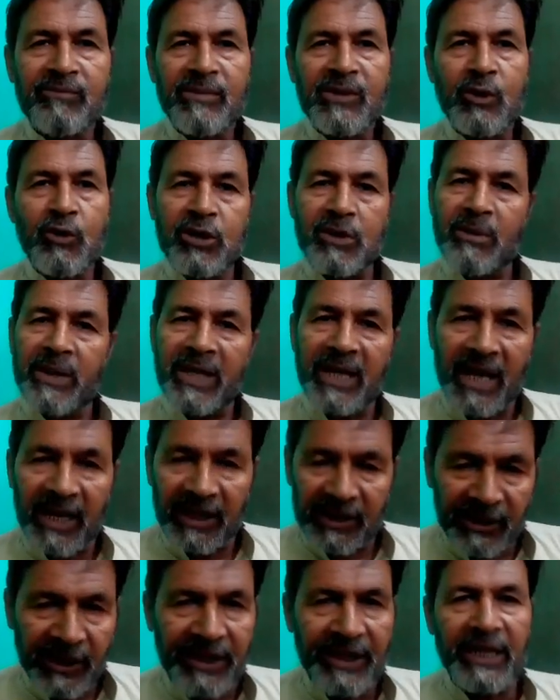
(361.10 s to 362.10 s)
अच्छी
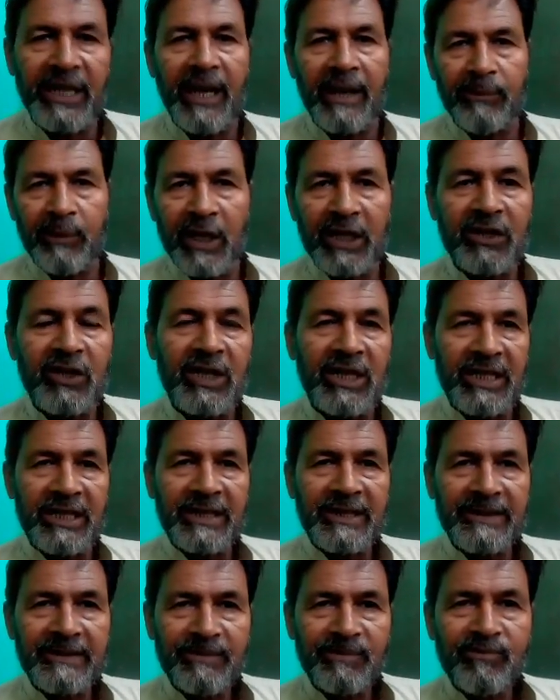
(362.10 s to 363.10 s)
कांटे नहीं आ पाते
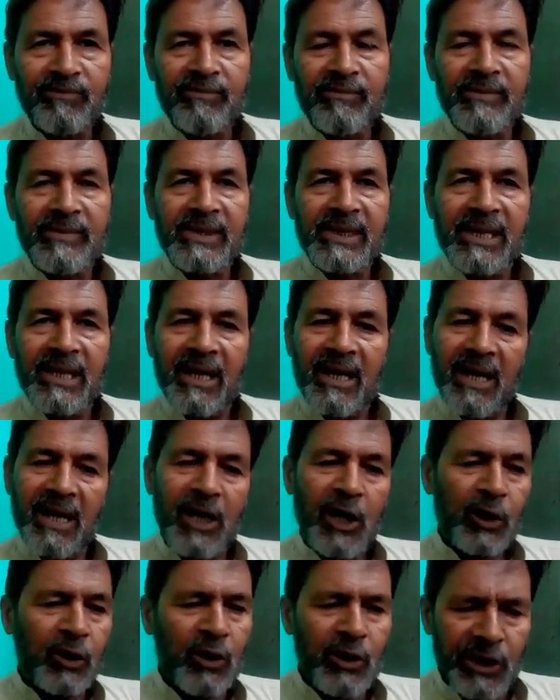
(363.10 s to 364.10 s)
हाँ, हाँ जी हाँ जी
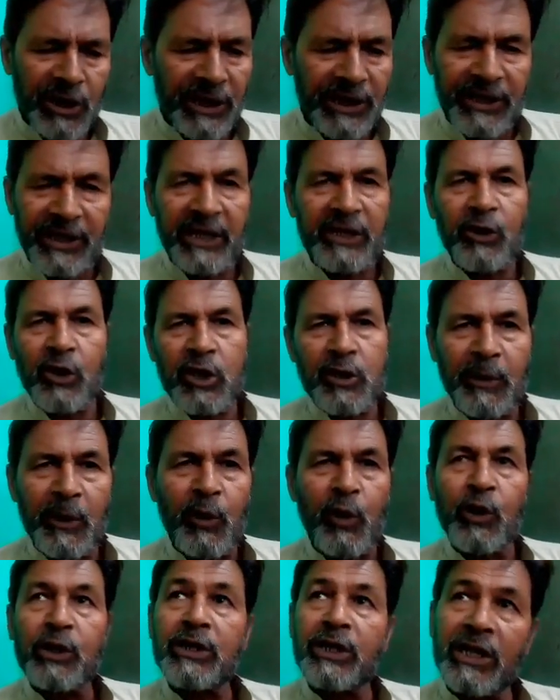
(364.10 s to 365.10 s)
हाँ तो छटिए तो उसके
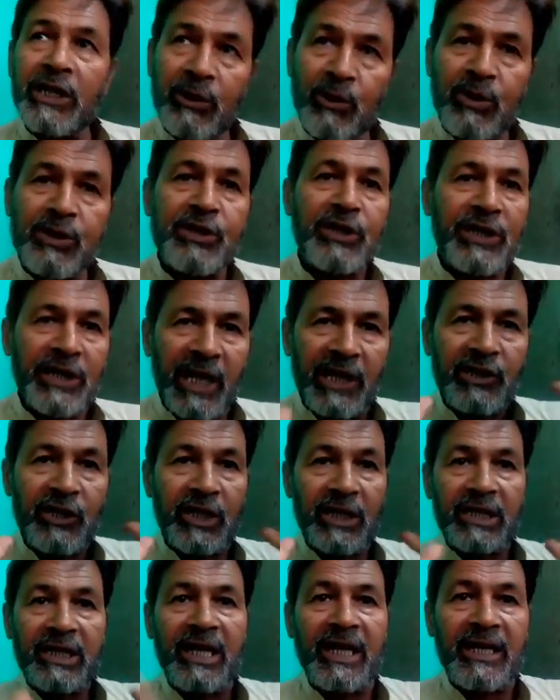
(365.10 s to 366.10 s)
होती है वो सीधा
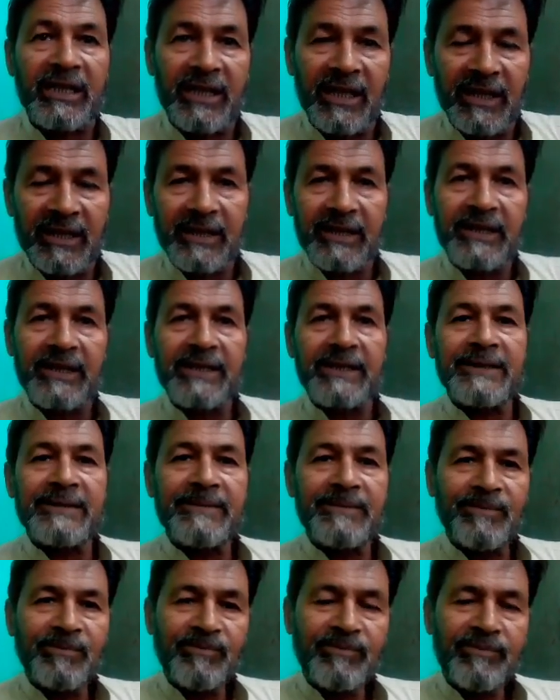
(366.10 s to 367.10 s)
चलता है सीधा
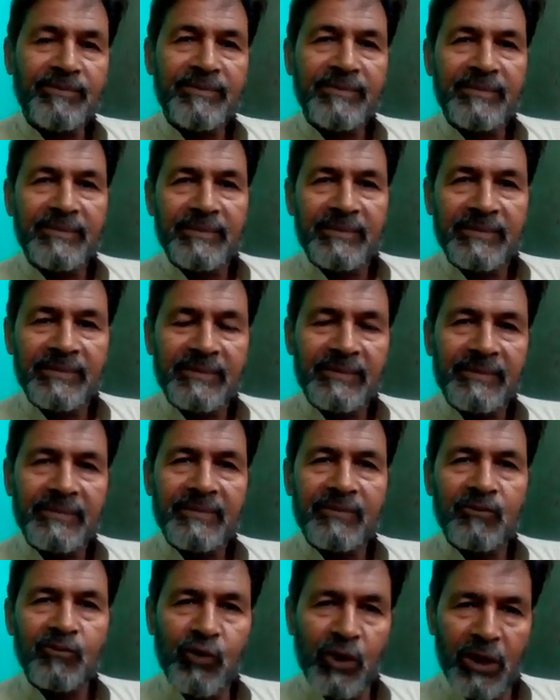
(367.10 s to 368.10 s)

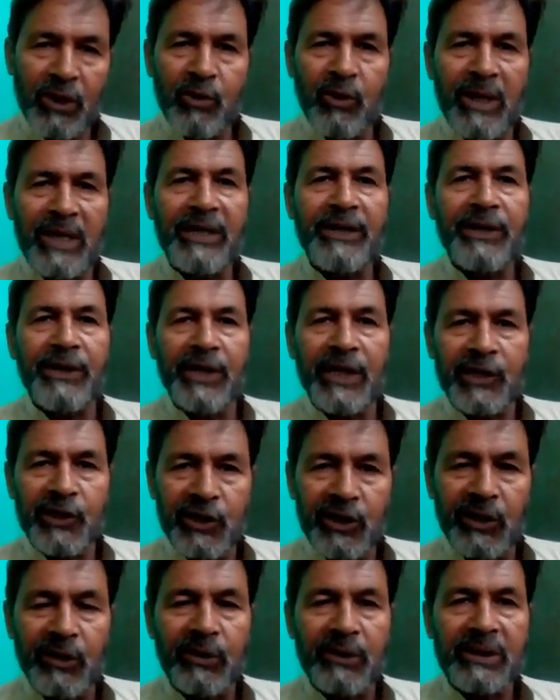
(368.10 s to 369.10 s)
क्वालिटी तो
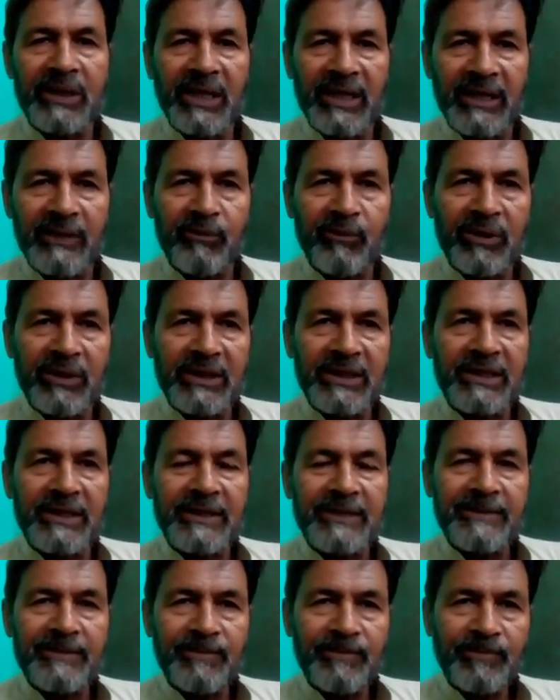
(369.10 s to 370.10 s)
अच्छी होती
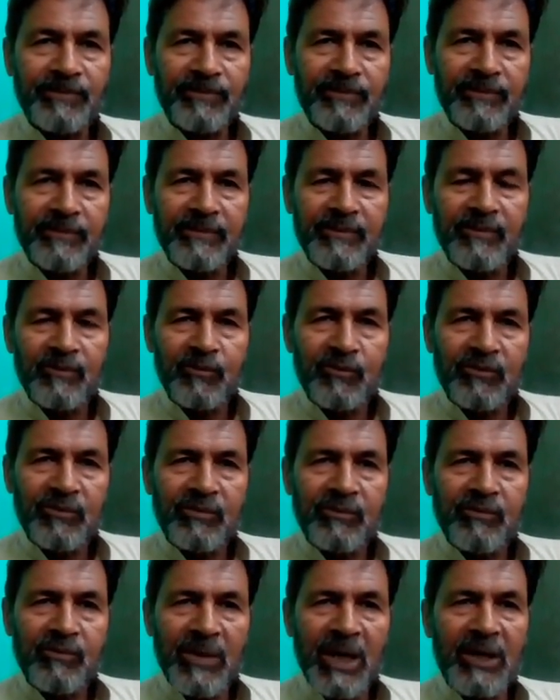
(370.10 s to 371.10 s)
है
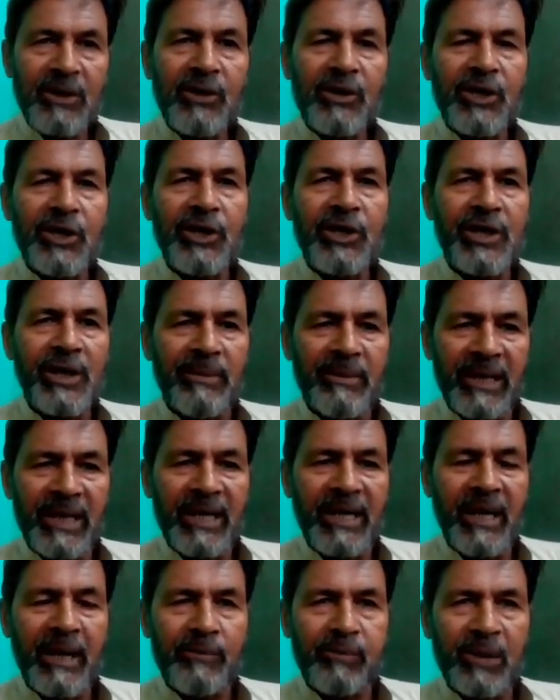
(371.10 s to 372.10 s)
तो। शीशम है
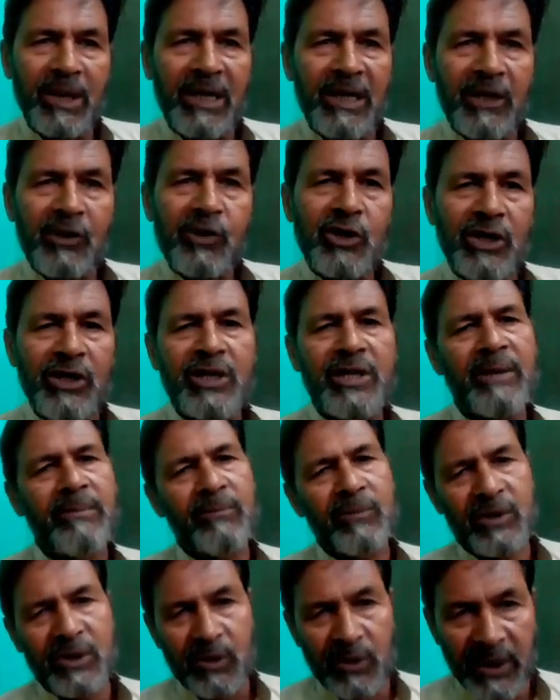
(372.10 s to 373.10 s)
आपका
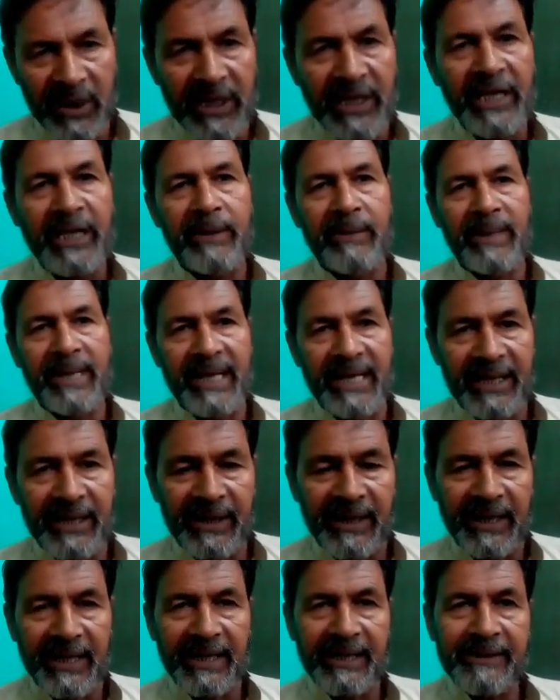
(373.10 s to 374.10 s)
शीशम
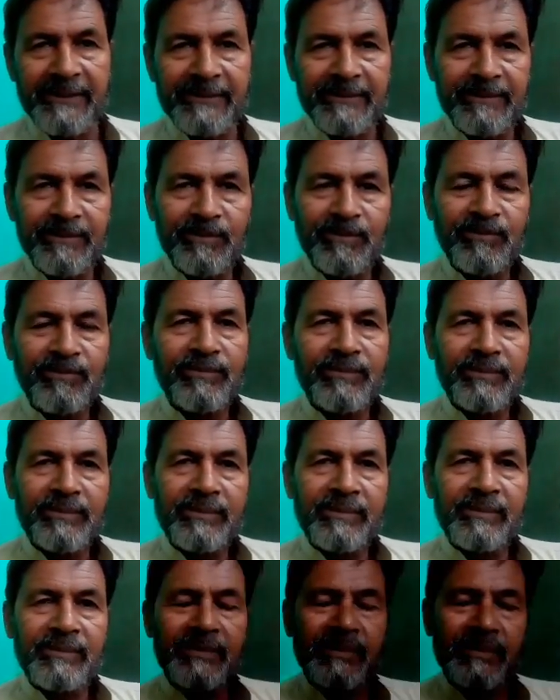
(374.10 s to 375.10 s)
वैरायटी है हाँ जी हाँ जी हाँ